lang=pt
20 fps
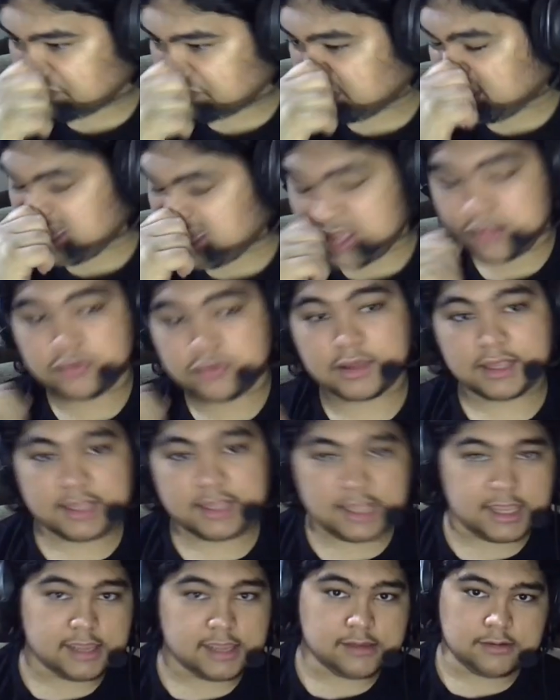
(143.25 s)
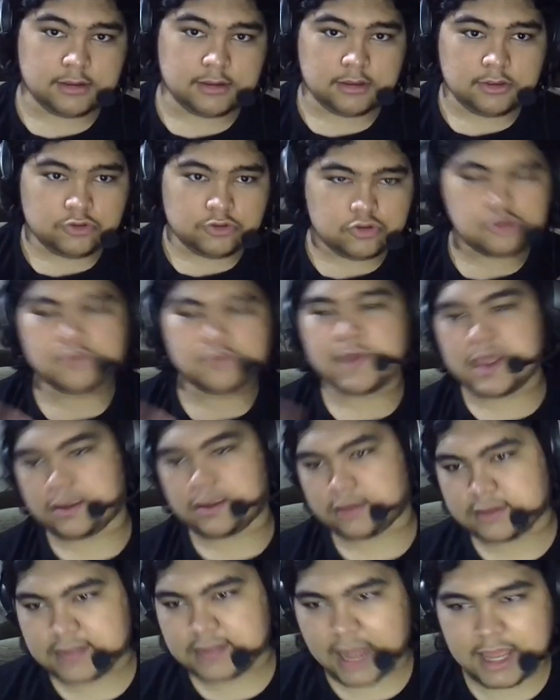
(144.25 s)
Isso aqui, tudo bem,
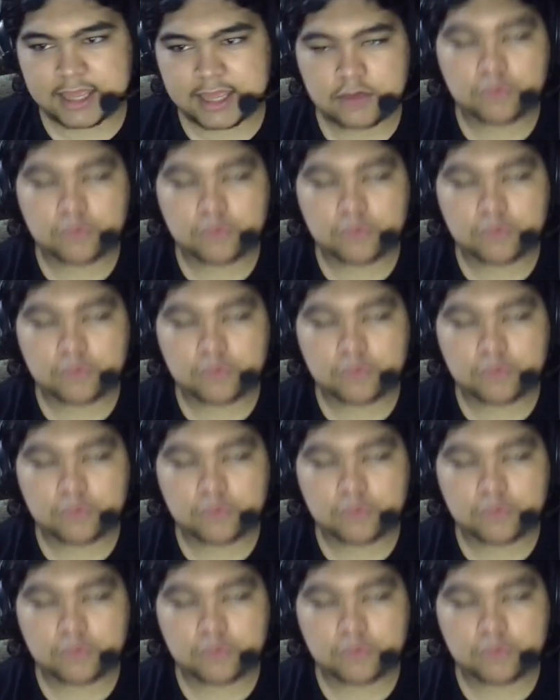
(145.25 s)
sair